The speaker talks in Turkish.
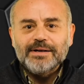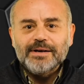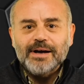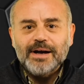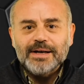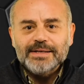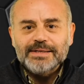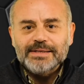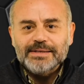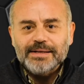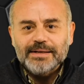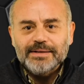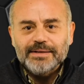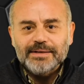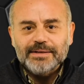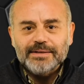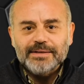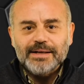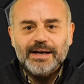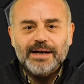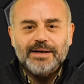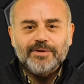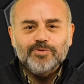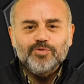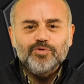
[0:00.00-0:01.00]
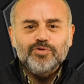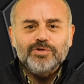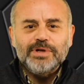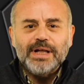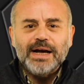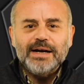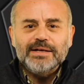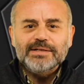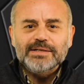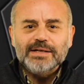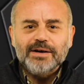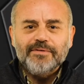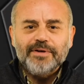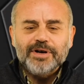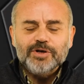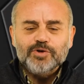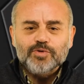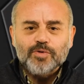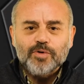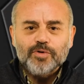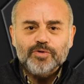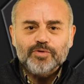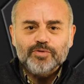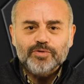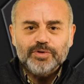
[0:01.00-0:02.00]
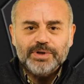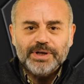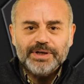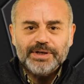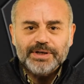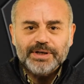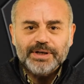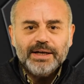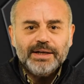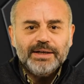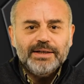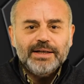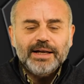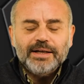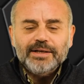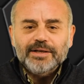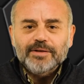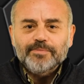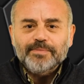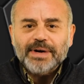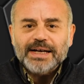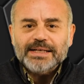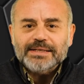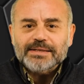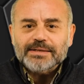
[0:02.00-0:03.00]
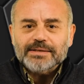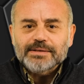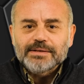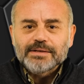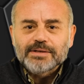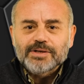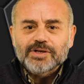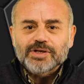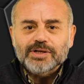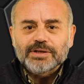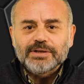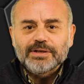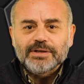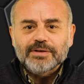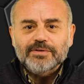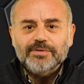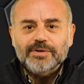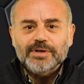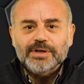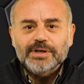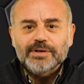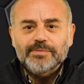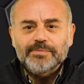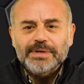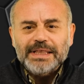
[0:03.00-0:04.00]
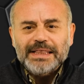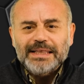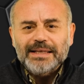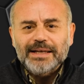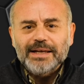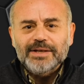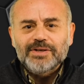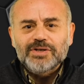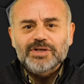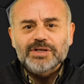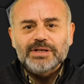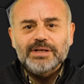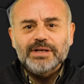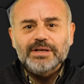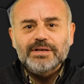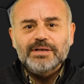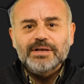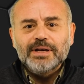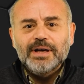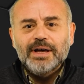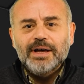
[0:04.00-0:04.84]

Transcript: hastalıklar, nükleer savaş korkuları, inanılmaz ırkçılık, e, milliyetçilik,